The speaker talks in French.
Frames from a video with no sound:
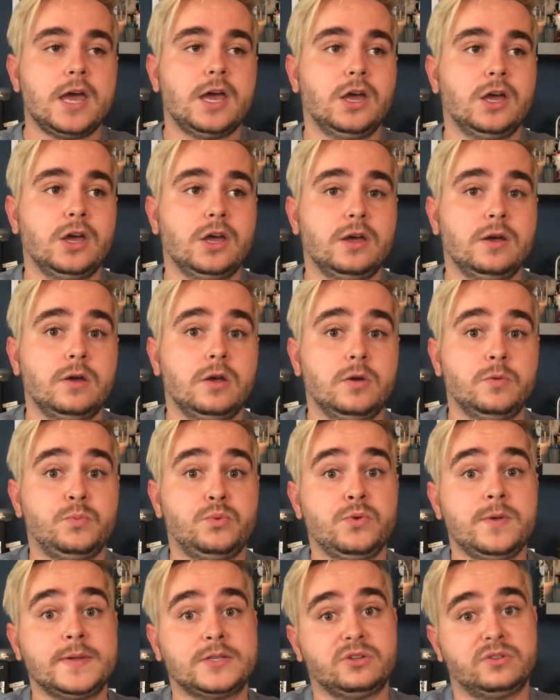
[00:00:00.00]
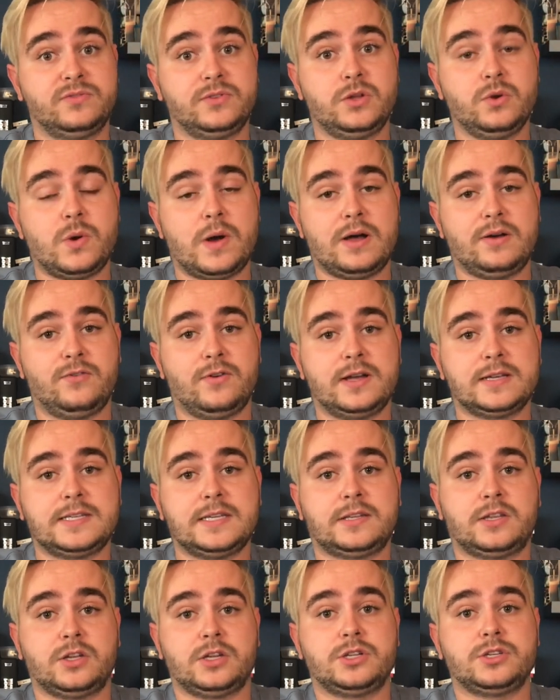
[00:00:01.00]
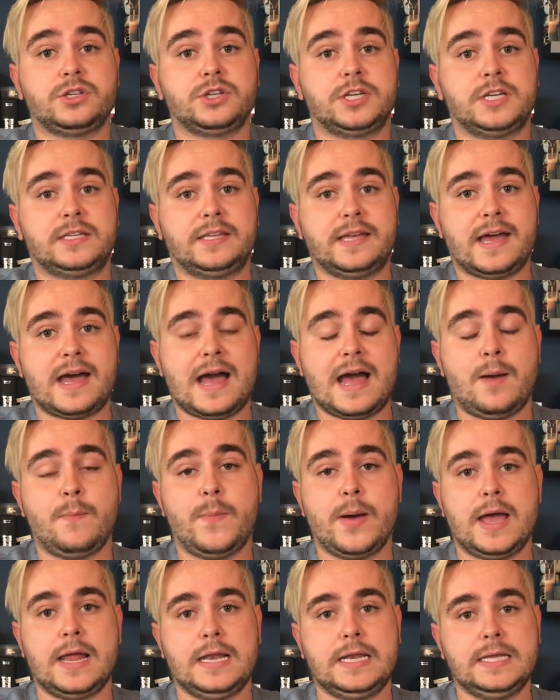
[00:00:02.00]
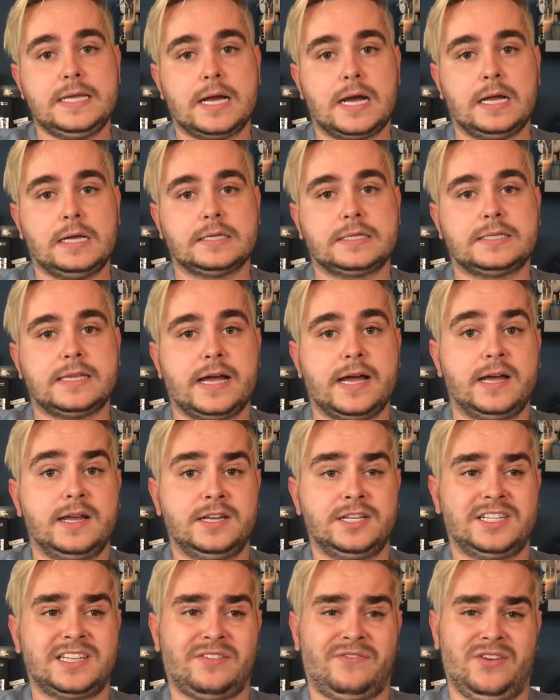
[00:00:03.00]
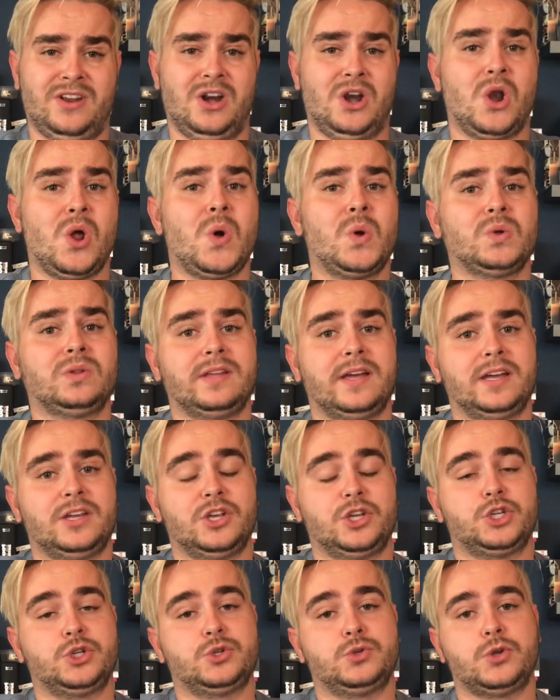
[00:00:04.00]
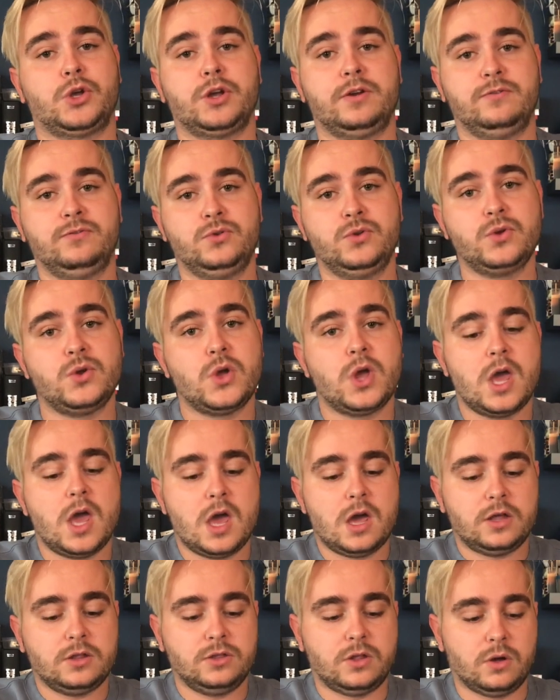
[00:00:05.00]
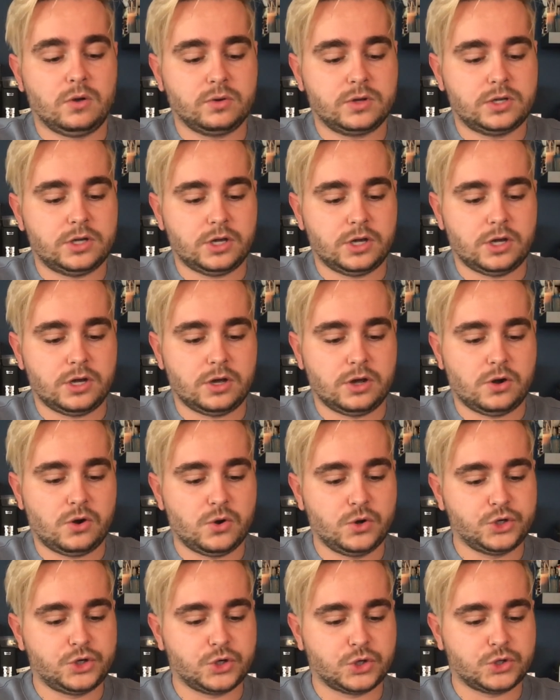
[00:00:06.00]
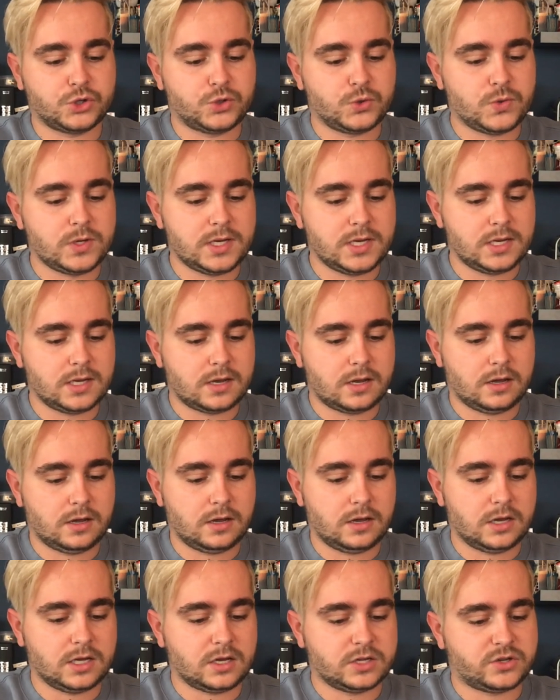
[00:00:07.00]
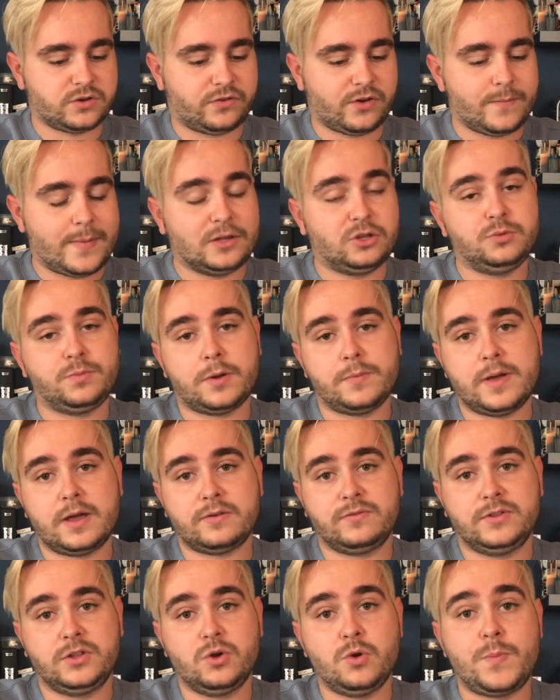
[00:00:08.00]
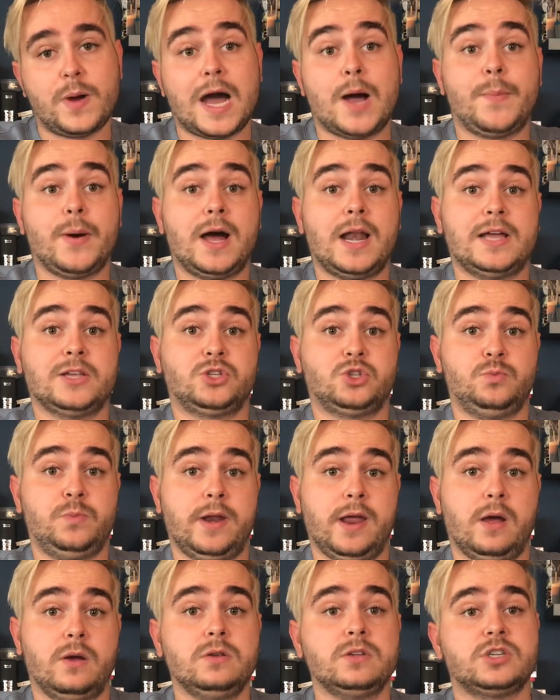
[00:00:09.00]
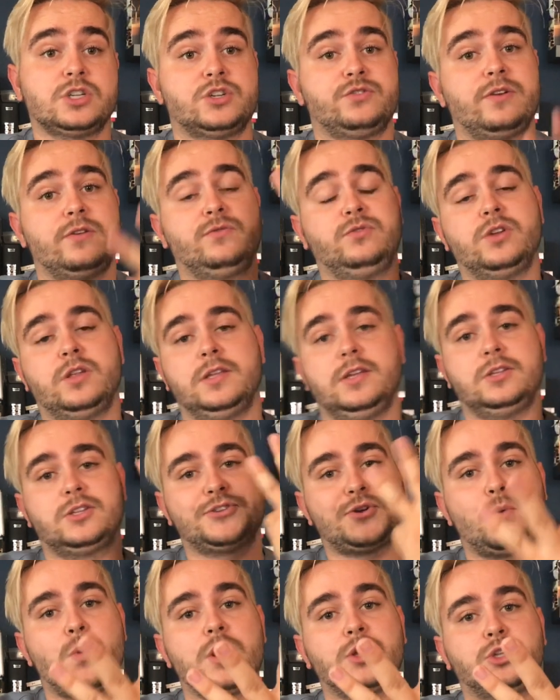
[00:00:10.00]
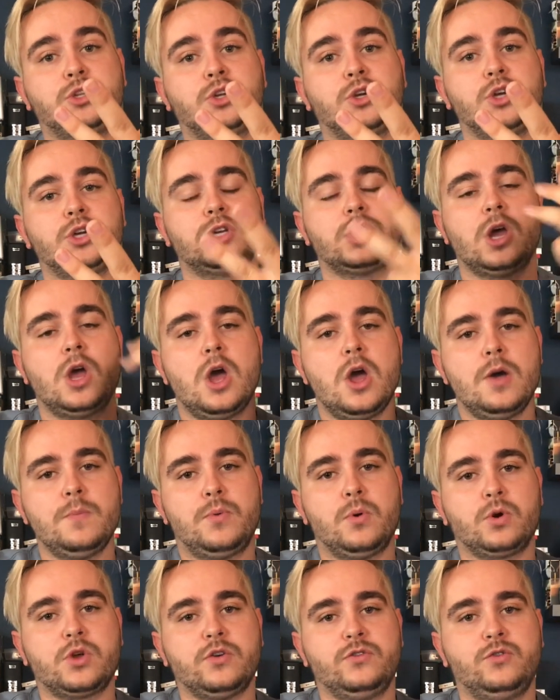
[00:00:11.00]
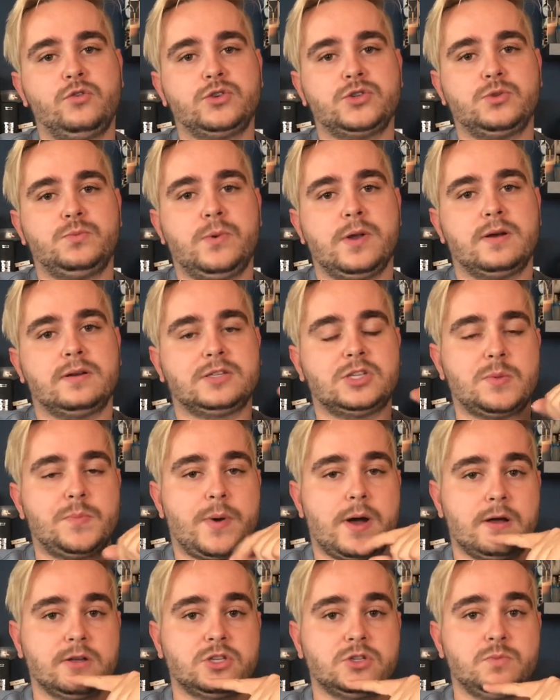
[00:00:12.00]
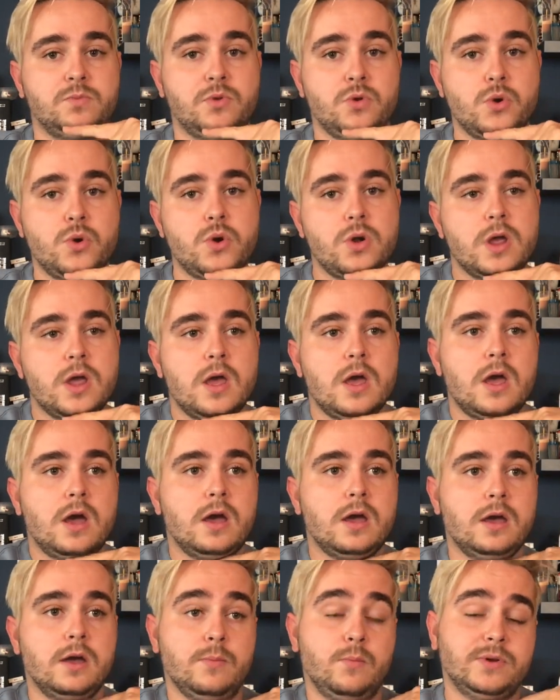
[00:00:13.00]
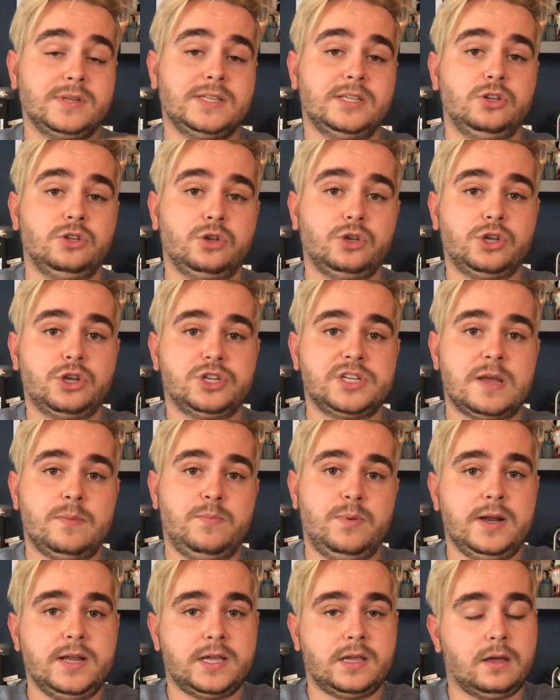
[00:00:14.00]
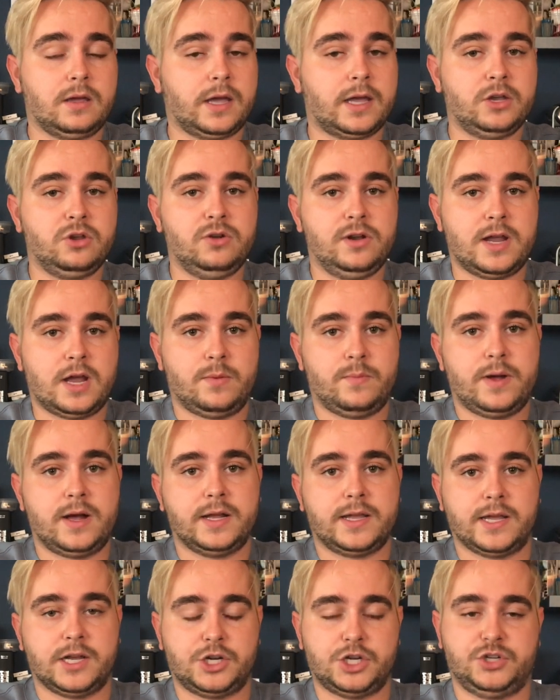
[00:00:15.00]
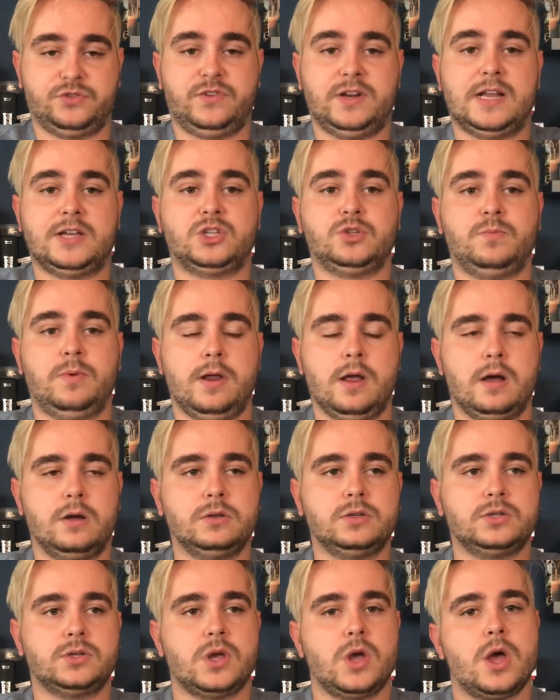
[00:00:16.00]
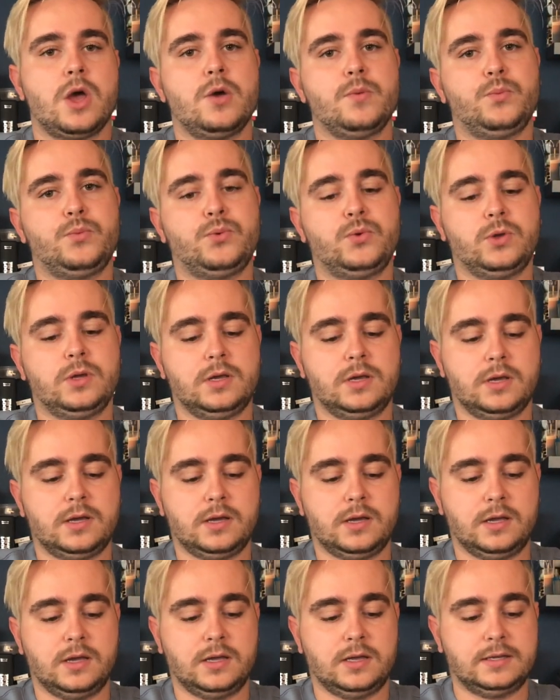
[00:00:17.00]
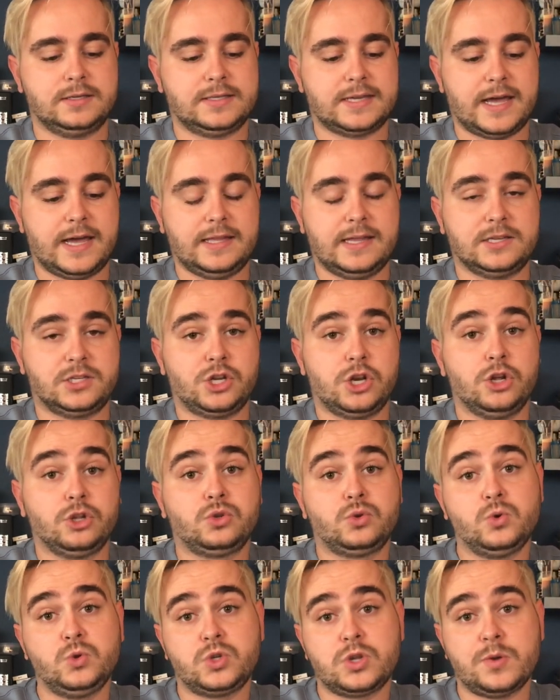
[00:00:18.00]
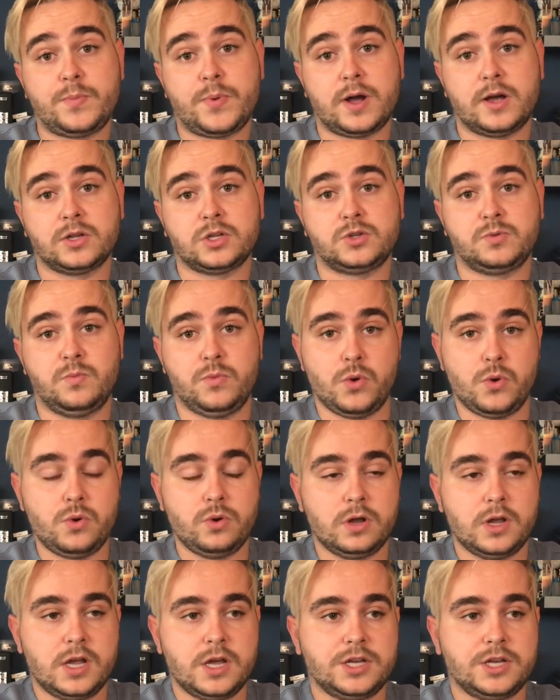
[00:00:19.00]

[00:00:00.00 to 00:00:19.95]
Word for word: Euh, puis mes autres vidéos avant, c'était lorsque j'étais à Bali en stage. Ça fait longtemps que je suis revenu. Donc euh, aujourd'hui, euh, je vais faire ma toute première vidéo par rapport à la suppléance. Je vais vous donner trois trucs pour que vos suppléances se passent mieux. moi, c'est des trucs que j'applique régulièrement quand que je fais la suppléance. Puis ça aide à ce que tout se passe mieux.